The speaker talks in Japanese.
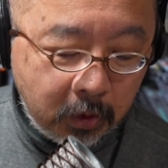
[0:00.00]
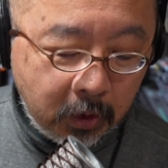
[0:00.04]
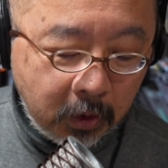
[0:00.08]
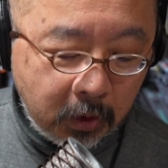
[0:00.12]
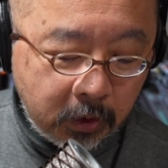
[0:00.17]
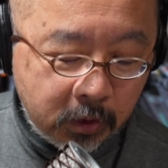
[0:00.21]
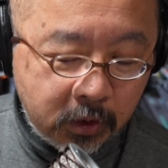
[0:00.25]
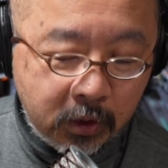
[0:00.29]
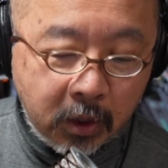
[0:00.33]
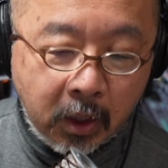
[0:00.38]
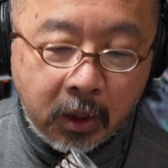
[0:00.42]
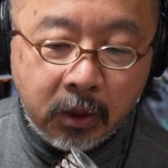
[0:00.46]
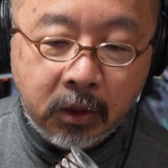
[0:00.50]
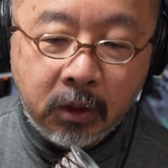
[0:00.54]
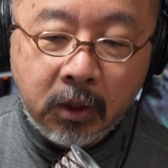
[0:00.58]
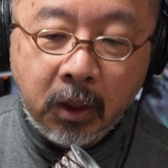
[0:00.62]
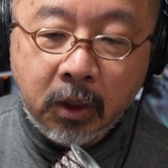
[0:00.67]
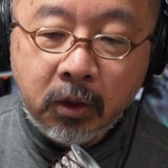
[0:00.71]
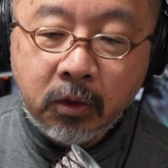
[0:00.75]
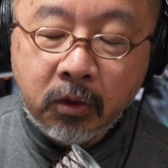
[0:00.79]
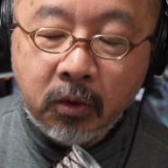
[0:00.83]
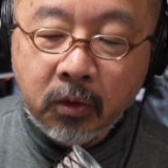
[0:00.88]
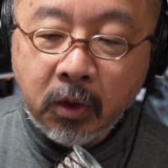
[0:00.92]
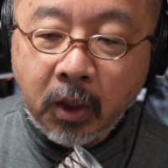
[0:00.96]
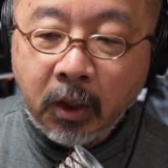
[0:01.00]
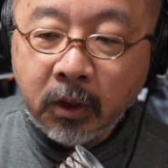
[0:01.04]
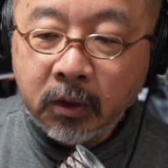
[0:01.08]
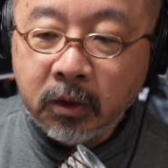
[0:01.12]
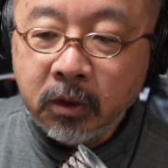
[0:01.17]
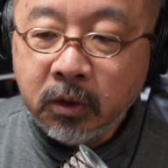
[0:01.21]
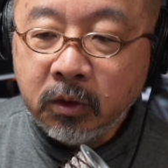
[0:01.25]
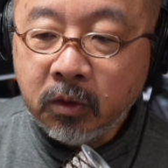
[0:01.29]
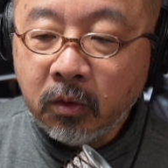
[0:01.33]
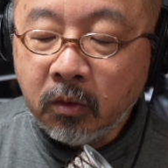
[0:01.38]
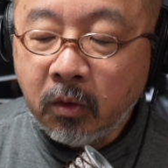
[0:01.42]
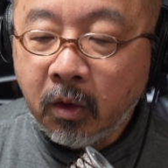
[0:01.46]
使いたいという
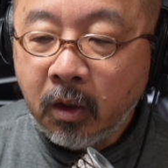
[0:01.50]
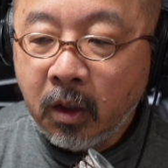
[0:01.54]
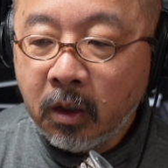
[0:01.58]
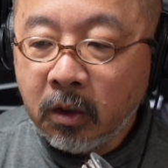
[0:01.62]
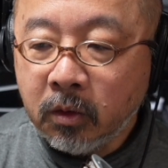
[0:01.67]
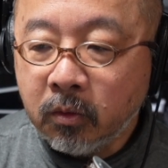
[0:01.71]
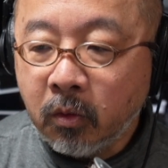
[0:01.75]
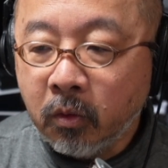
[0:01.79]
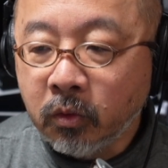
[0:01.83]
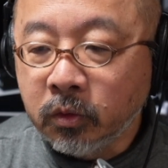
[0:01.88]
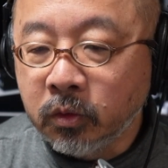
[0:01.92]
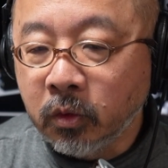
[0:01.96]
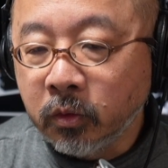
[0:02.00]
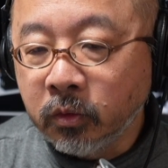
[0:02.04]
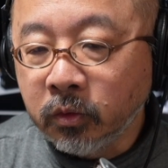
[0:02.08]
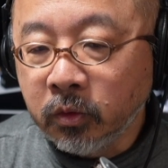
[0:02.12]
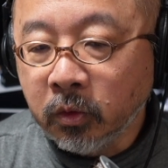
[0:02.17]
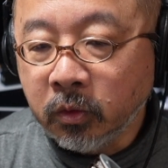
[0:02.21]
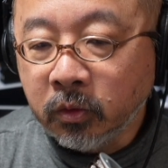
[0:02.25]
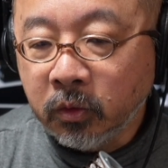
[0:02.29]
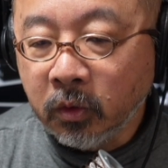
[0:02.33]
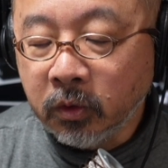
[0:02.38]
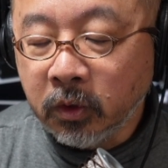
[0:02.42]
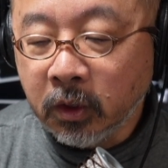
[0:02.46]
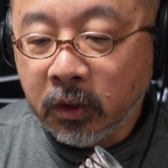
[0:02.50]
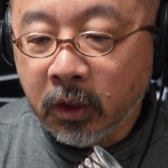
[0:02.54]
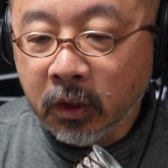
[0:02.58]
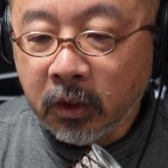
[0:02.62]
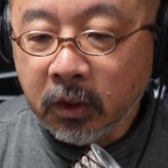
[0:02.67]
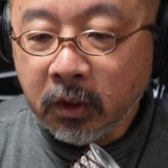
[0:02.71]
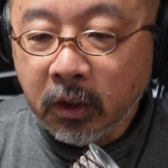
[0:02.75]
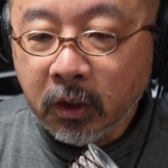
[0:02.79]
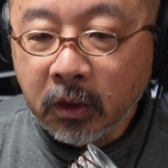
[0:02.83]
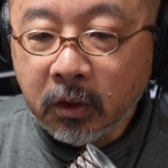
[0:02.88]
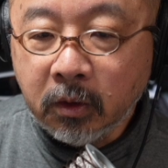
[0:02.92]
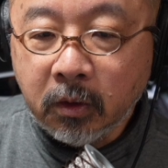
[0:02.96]
アーティストがこう続々と出てき
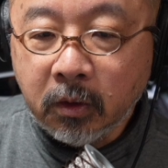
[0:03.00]
て